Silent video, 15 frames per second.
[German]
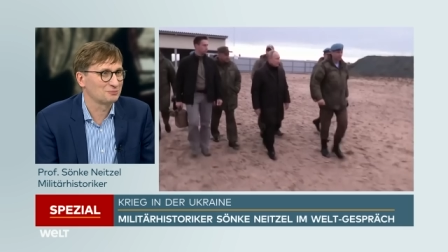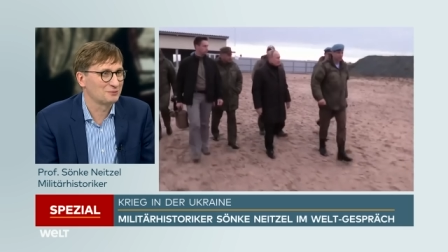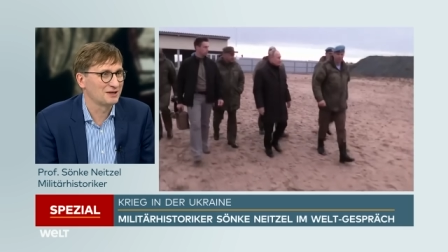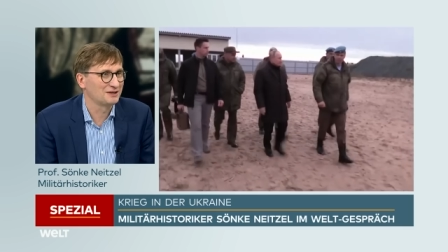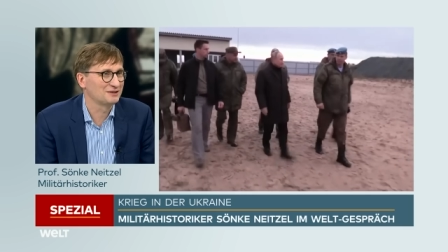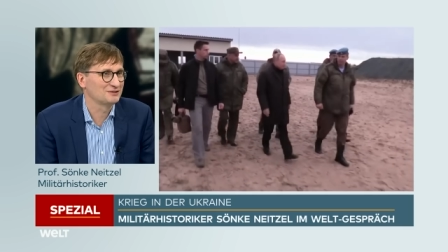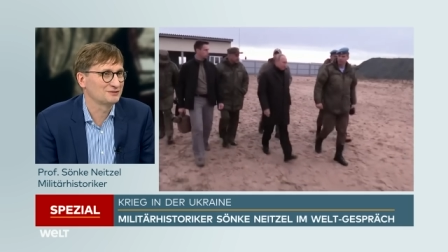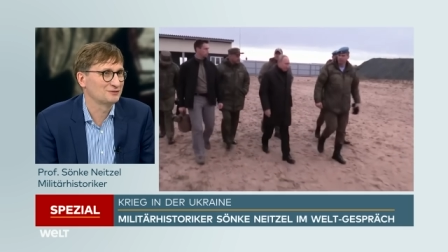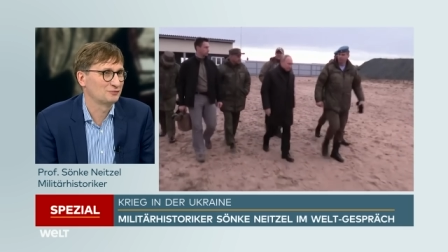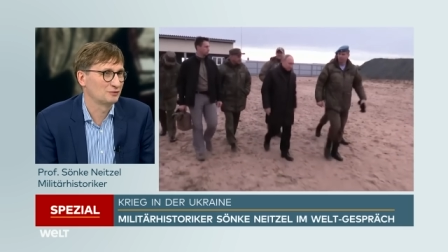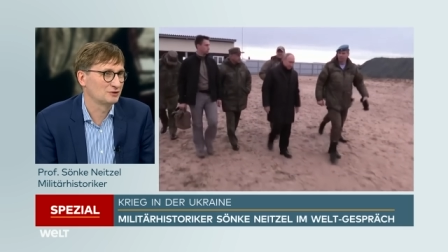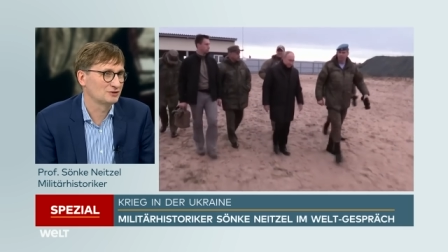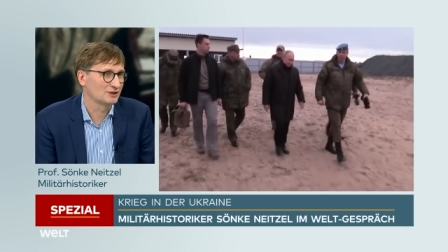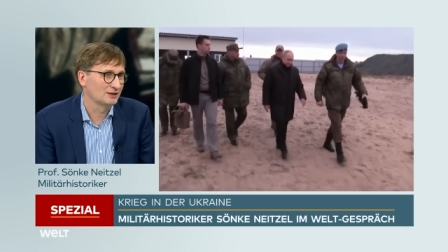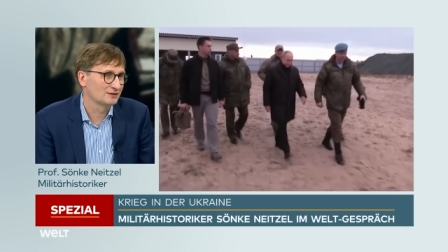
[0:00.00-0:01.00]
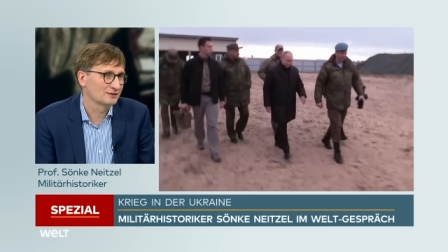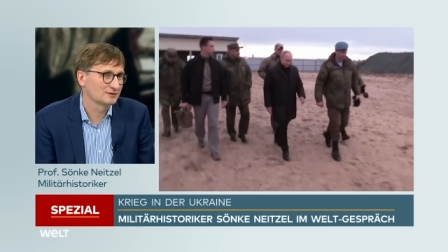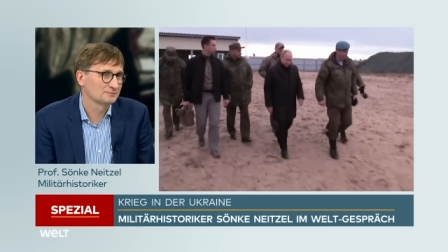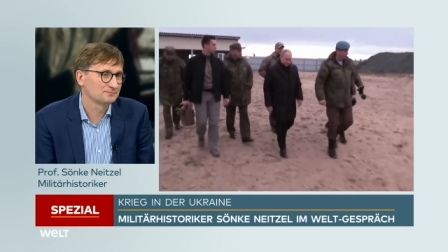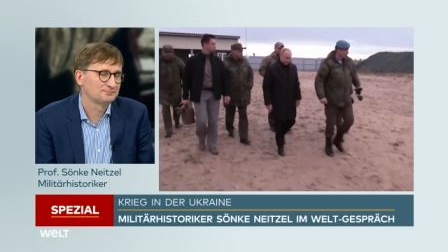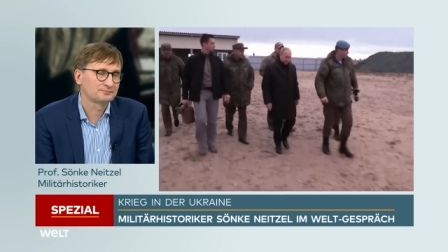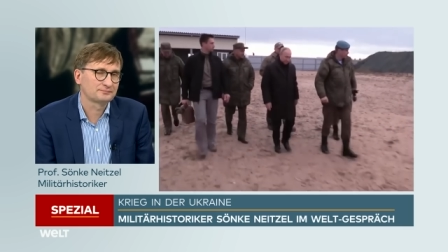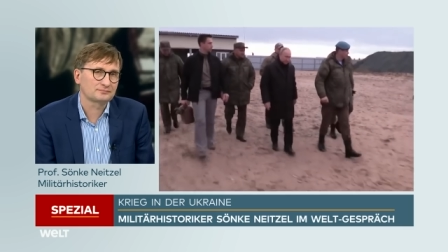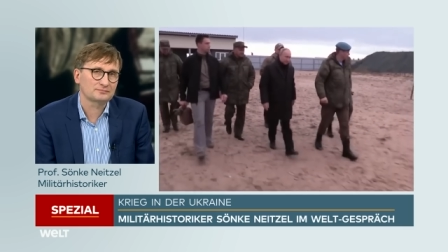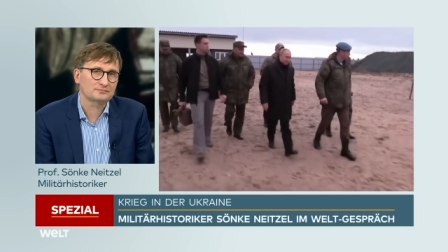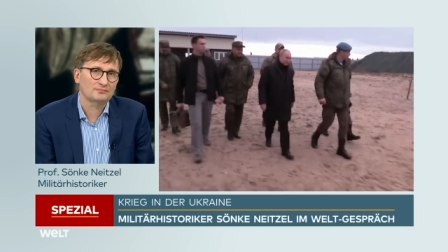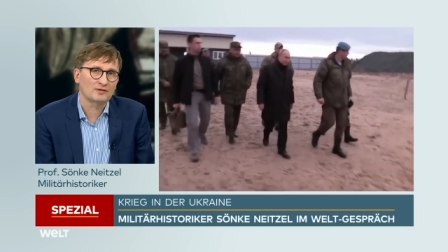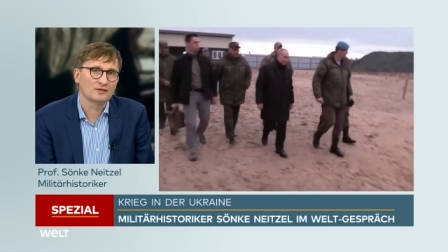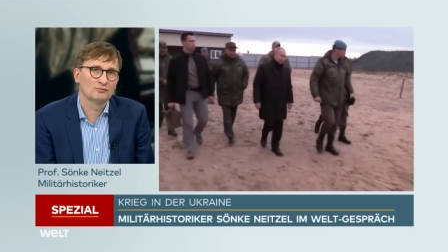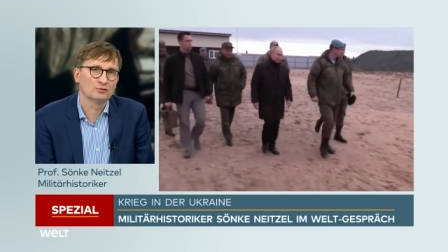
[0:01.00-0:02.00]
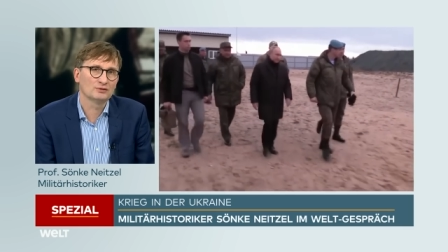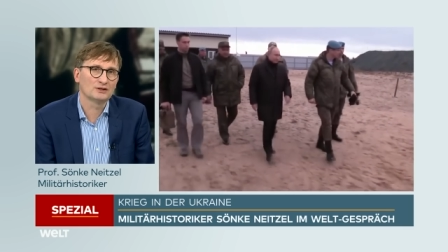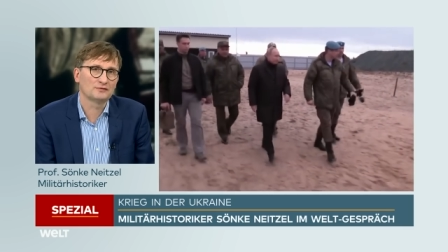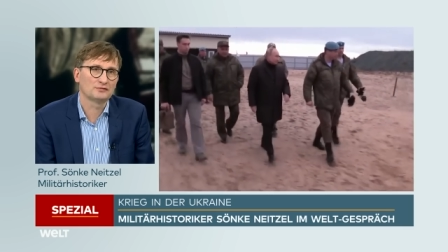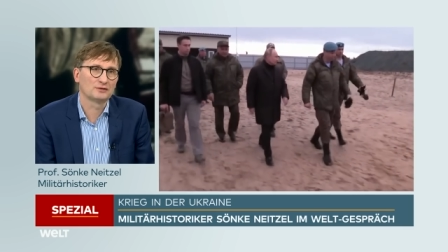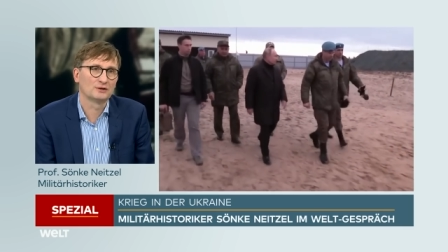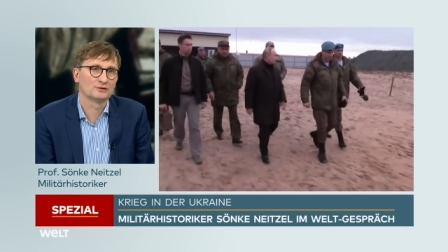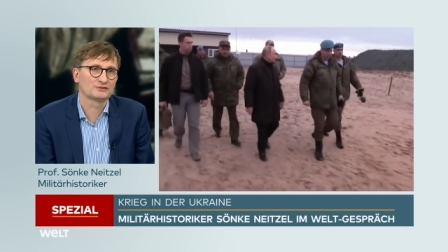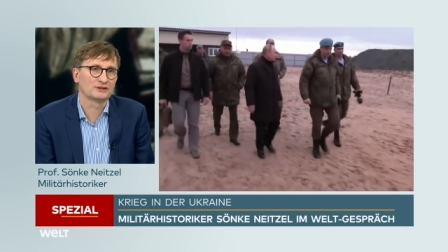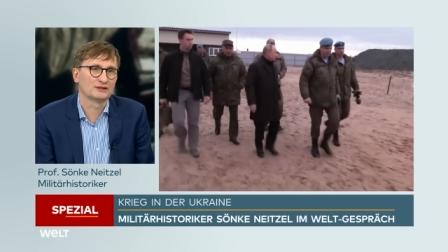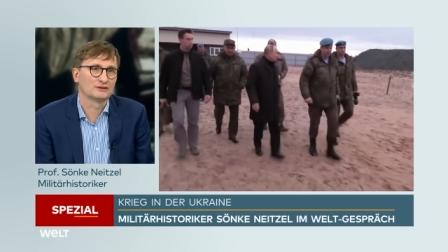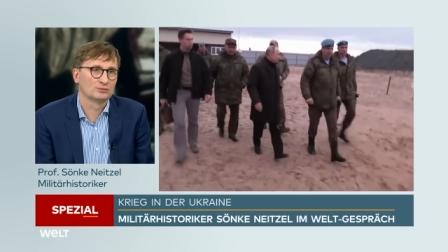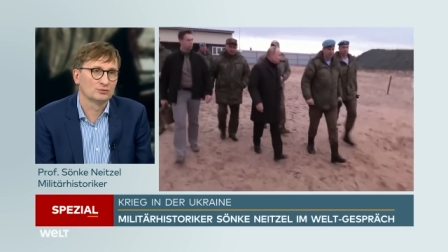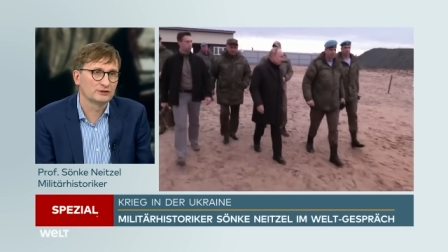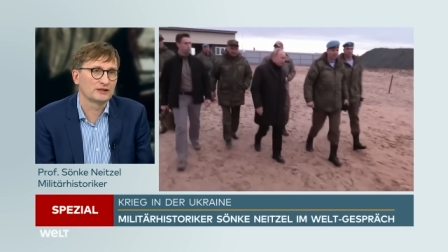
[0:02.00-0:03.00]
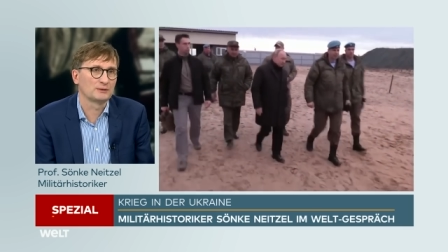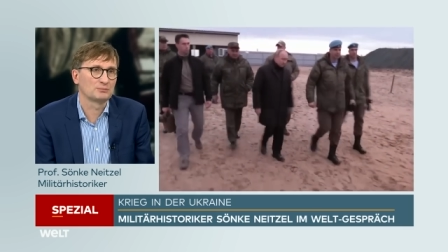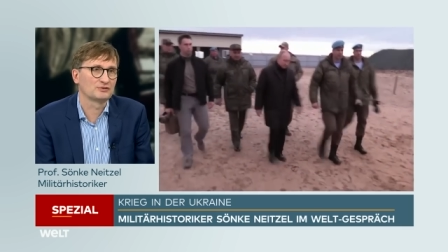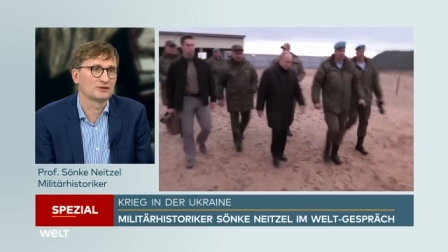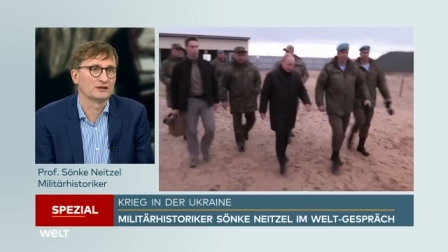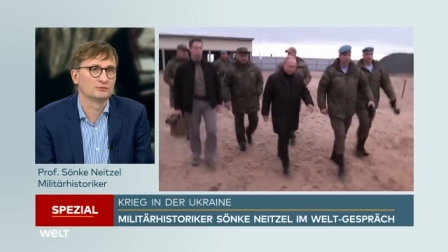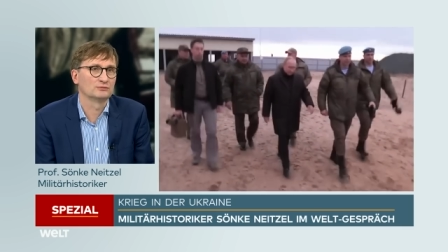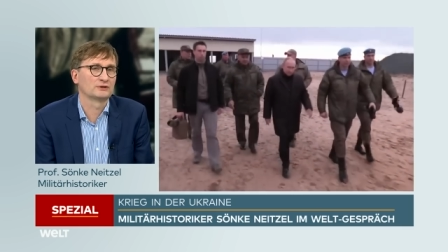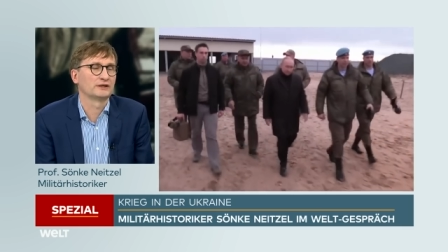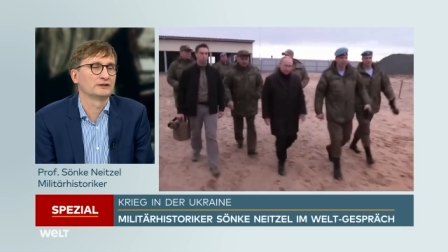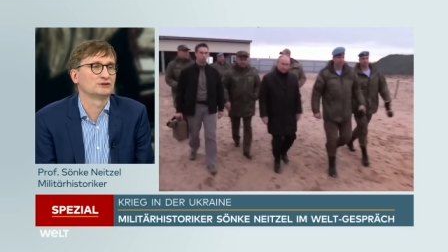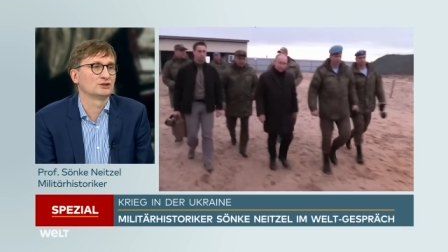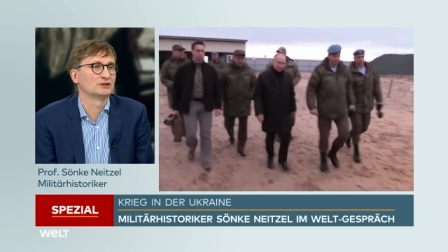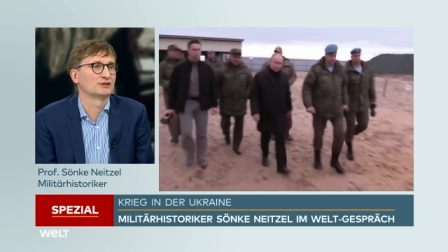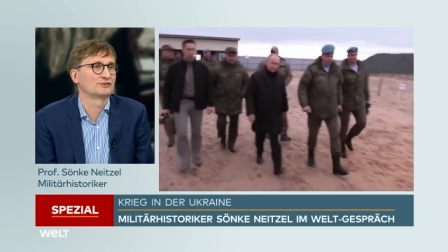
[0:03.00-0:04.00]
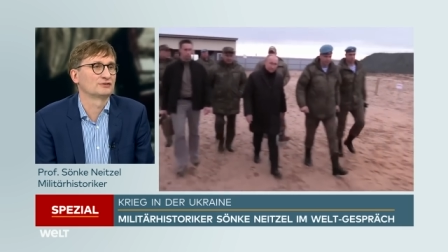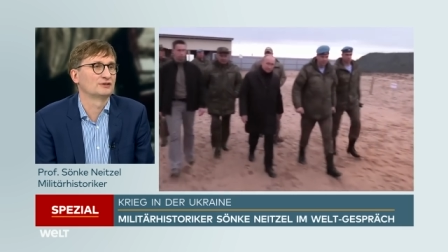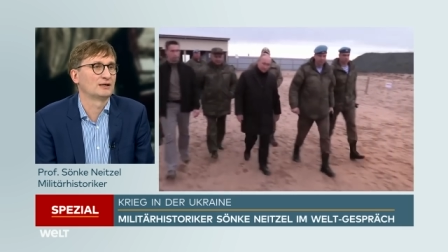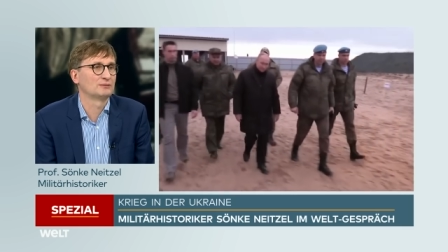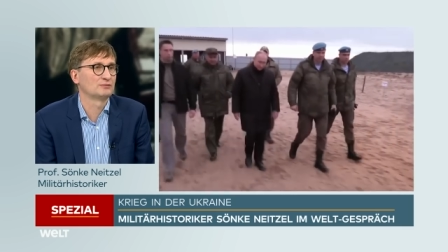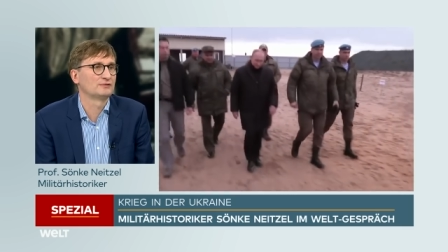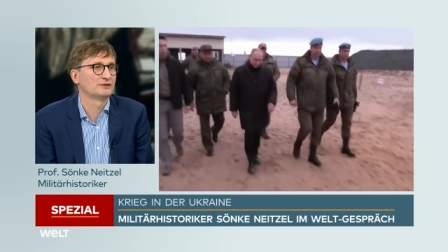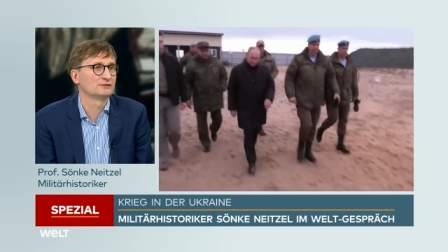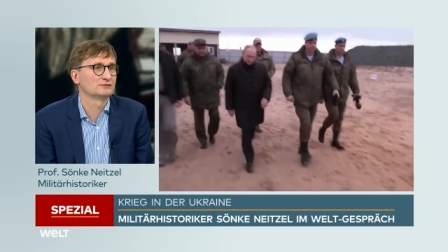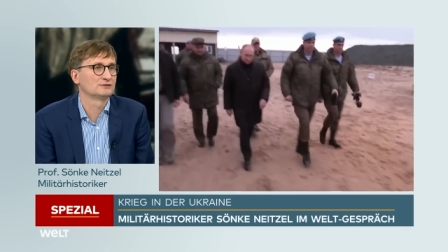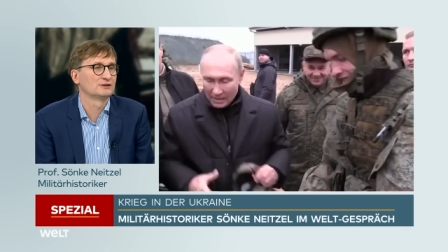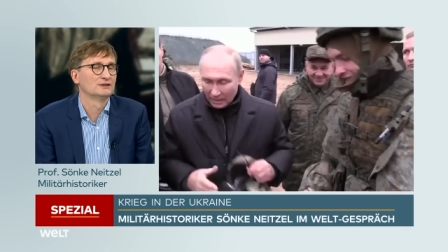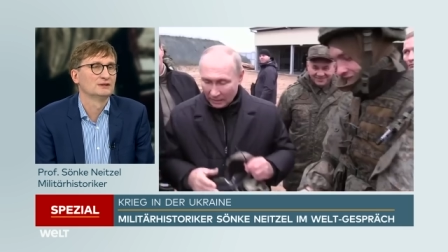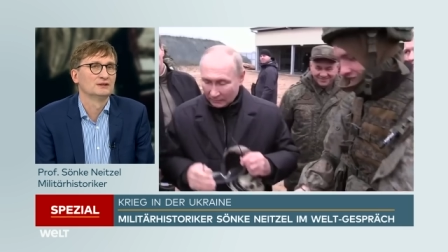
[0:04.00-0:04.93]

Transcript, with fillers: und meine, ist eine völlig andere wir würden davon ausgehen, natürlich gibt es eine ukrainische Nationalbewegung,